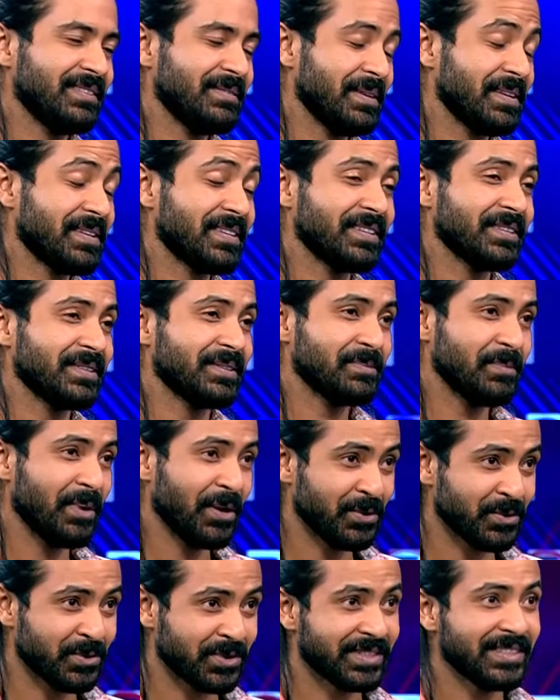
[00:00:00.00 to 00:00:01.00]
দেশের
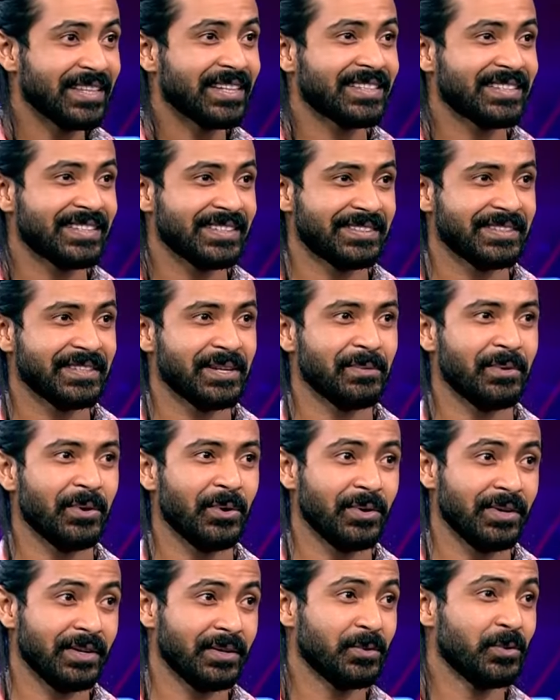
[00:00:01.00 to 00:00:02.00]
মানুষ দেখছে সিনেমা
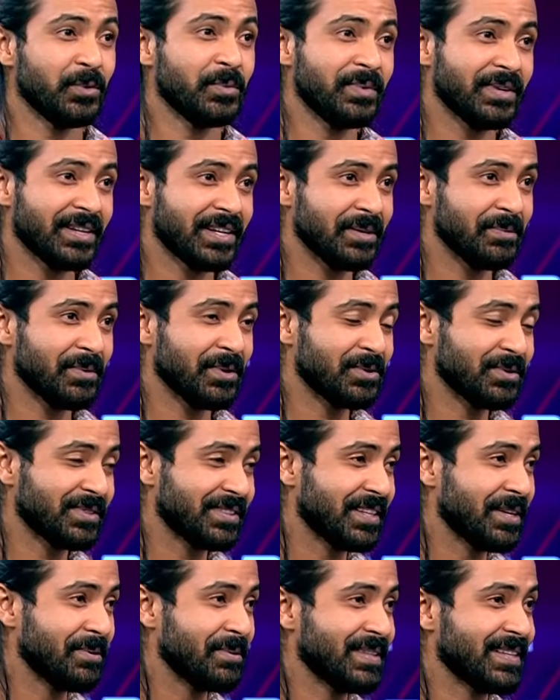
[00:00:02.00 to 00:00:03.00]
হলে হুমড়ি মানুষ
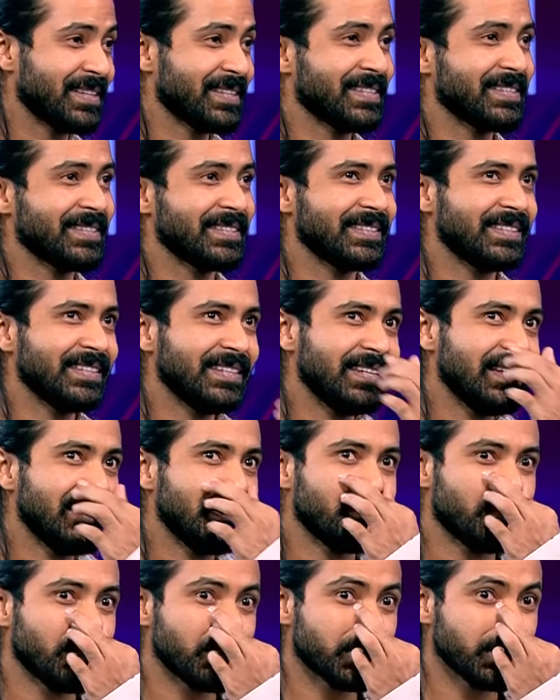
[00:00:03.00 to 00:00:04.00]
সিনেমা দেখছে
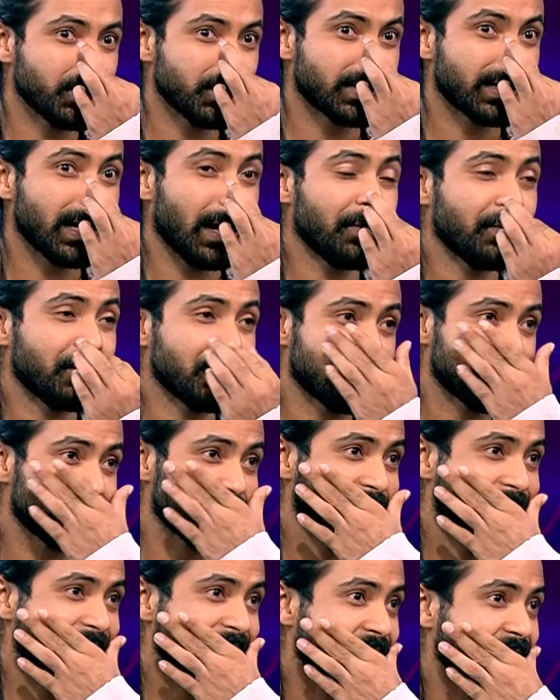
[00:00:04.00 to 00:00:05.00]
প্রচুর ক্রাউড
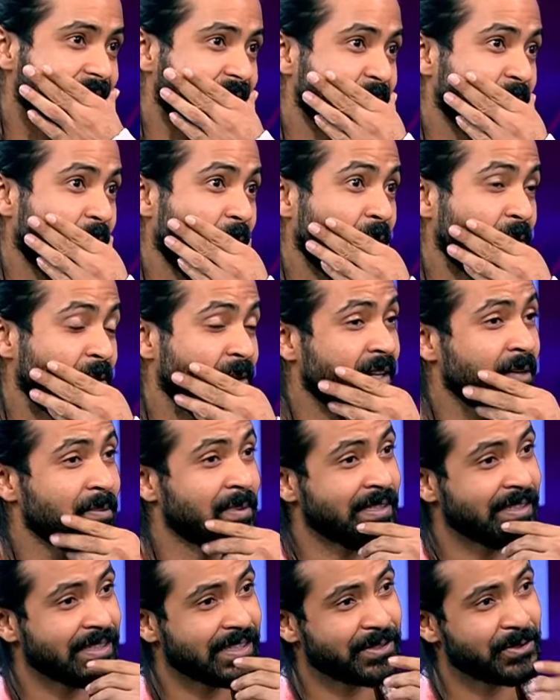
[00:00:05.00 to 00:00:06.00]
হচ্ছে সিনেমা হলগুলো
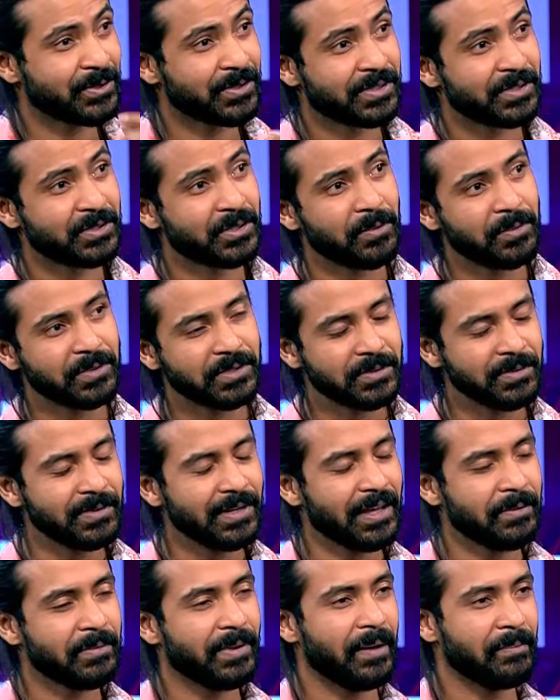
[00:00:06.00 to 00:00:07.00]
বিজনেস করছে সব কিছু মানে
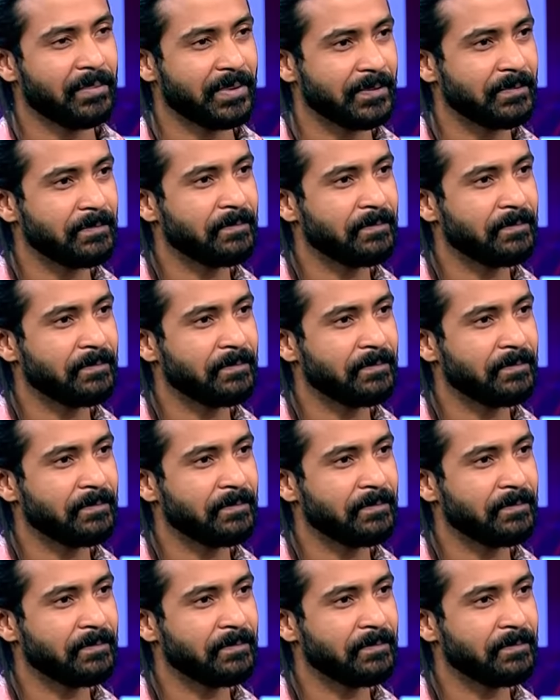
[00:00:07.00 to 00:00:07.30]
আই এম হ্যাপি